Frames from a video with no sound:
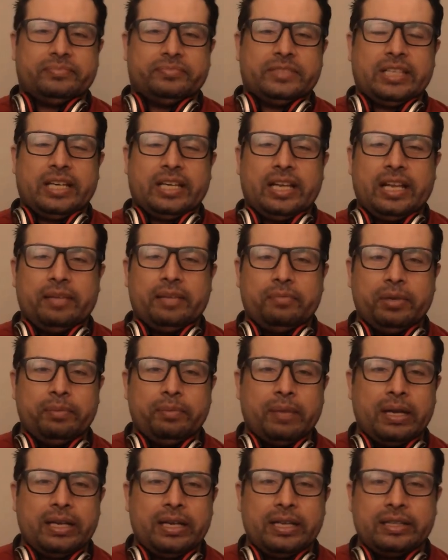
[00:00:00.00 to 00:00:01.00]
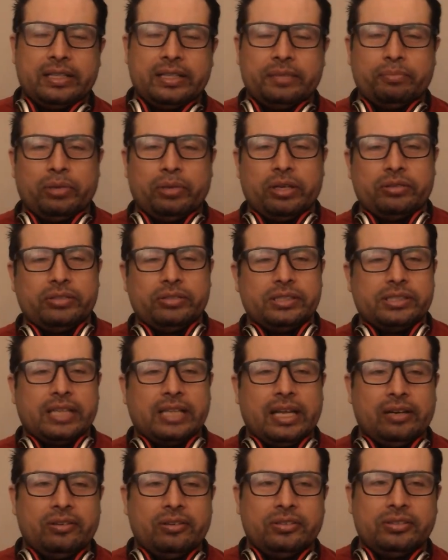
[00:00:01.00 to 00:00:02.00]
se creen muy valientes, buenos y
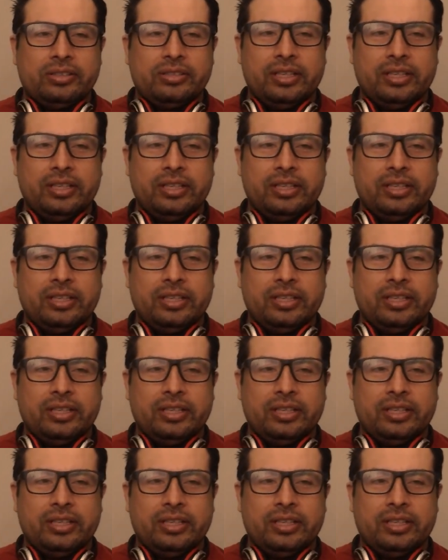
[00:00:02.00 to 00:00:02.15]
sanos,